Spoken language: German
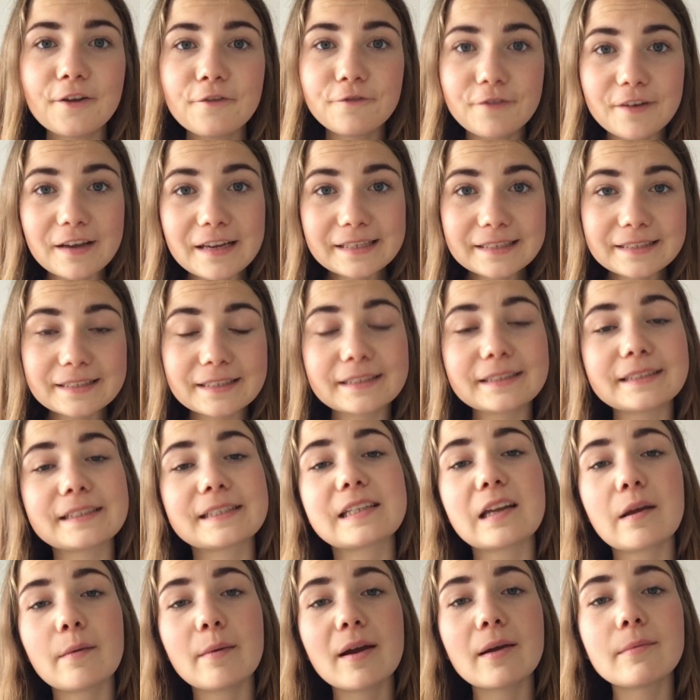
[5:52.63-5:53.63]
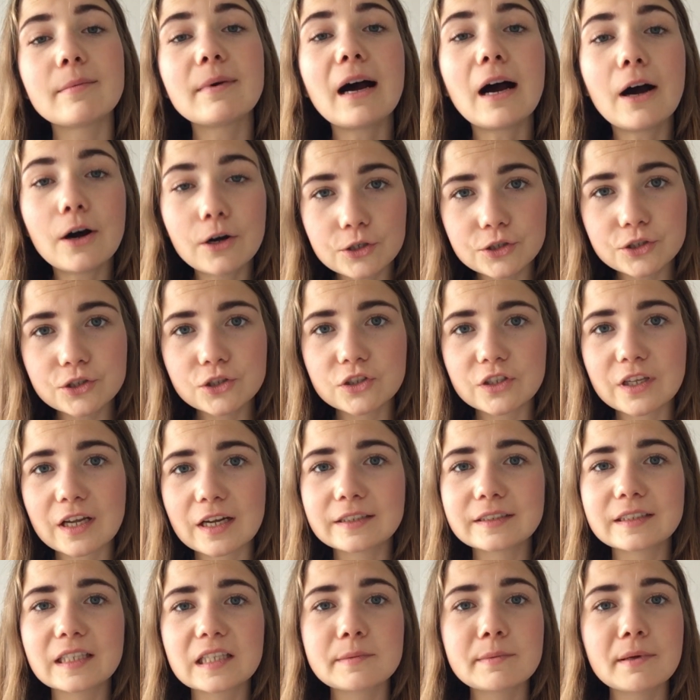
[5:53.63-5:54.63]
Wichtig ist dabei aber auch zu
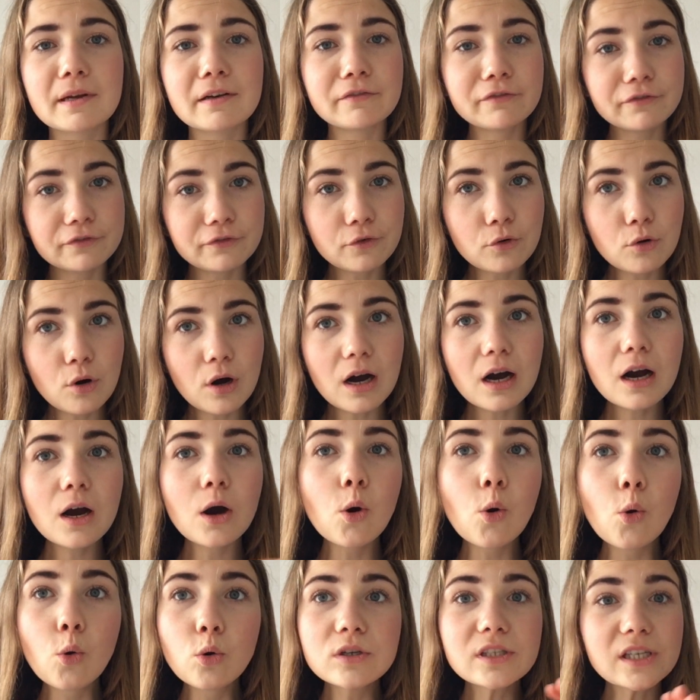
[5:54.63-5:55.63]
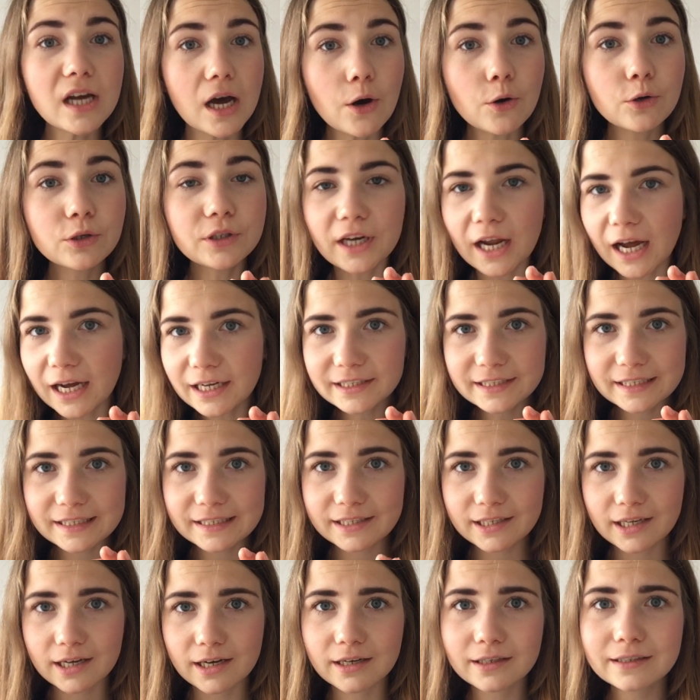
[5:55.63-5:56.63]
sagen, dass man vor oder auch nach den
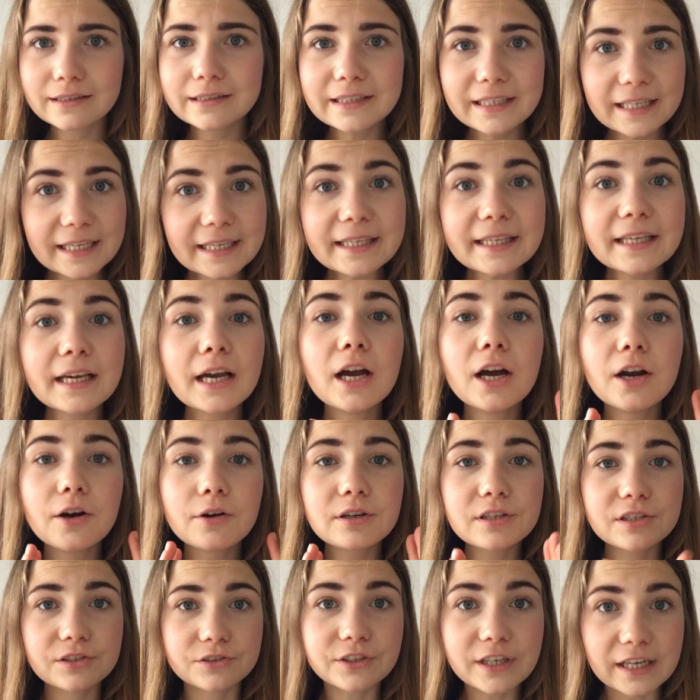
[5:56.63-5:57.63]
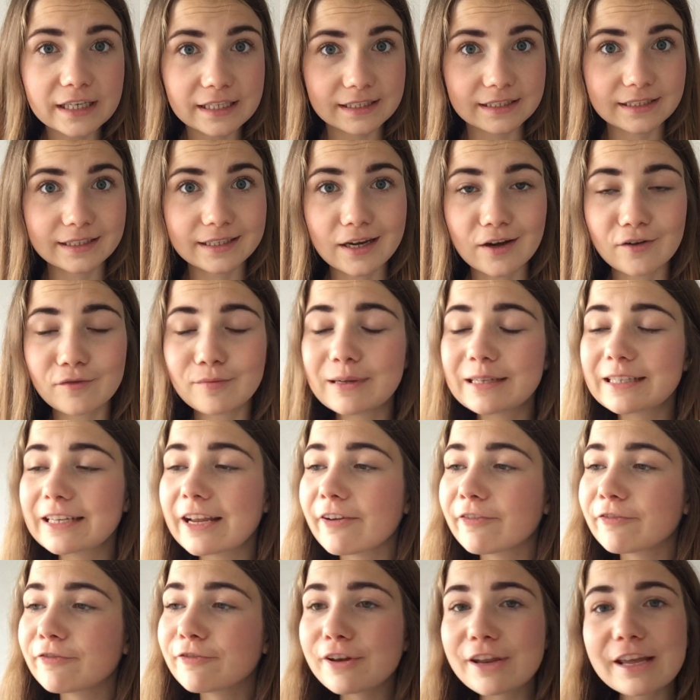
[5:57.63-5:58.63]
Tagen nicht restricten darf. Man
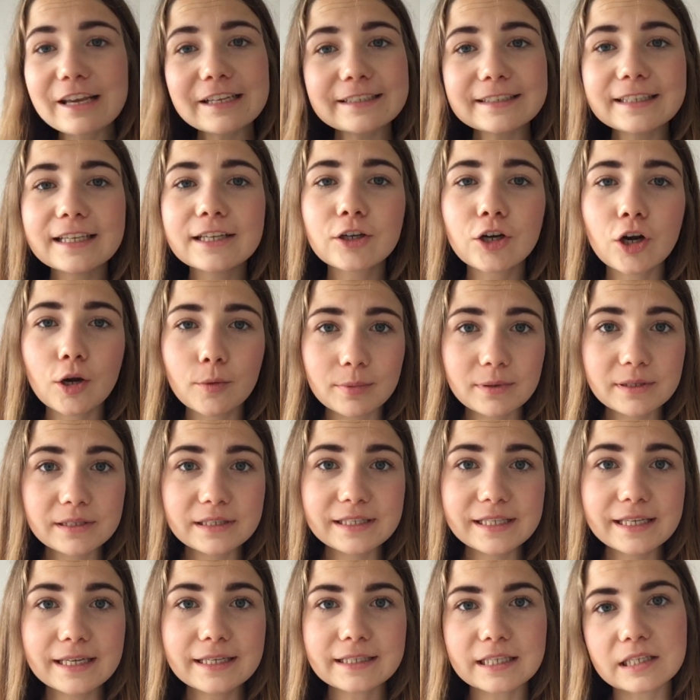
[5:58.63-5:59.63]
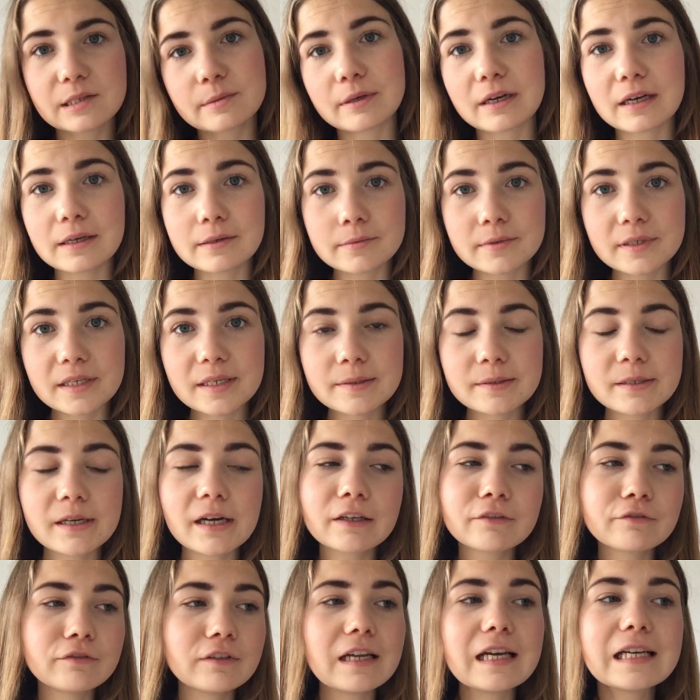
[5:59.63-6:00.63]
darf nicht kompensieren, dass man an dem
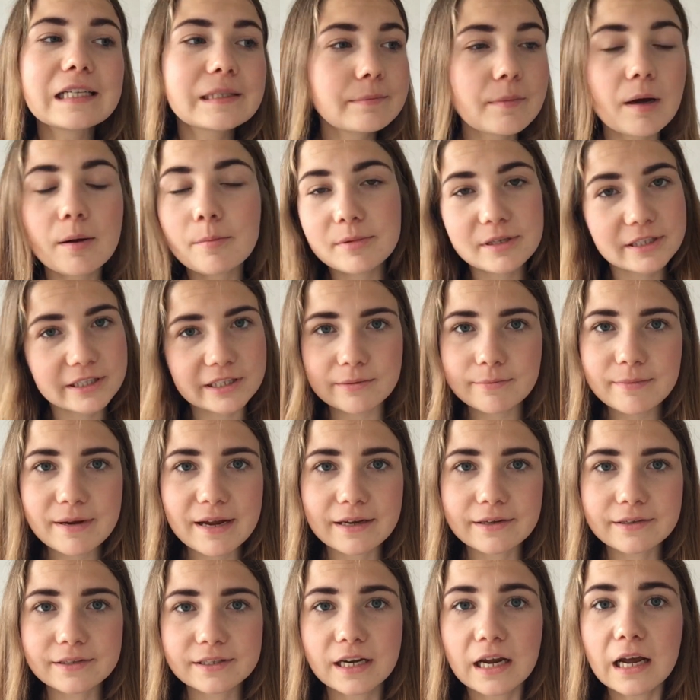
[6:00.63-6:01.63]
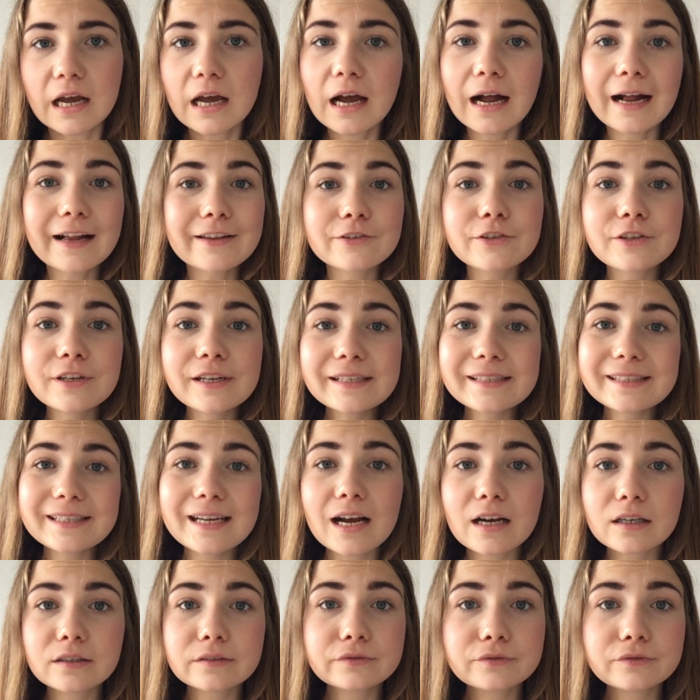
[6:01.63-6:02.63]
Tag vielleicht mal ein bisschen mehr isst. Also nicht Tage